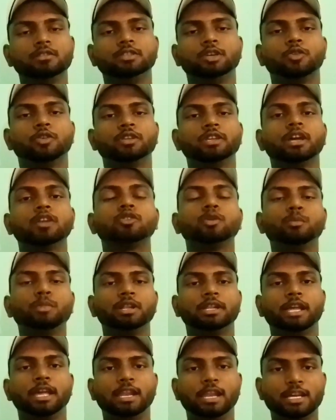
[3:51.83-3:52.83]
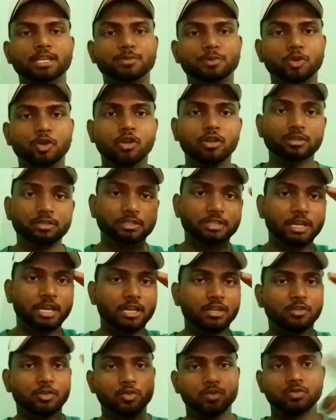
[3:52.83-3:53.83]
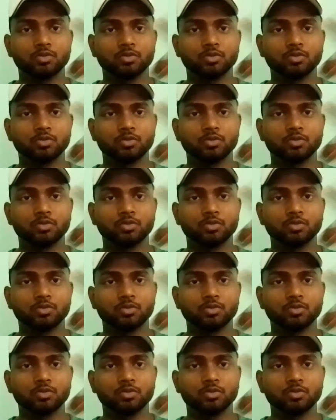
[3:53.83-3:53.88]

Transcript: जब करेगा तो मिलते हैं नेक्स्ट वीडियो जय हिंद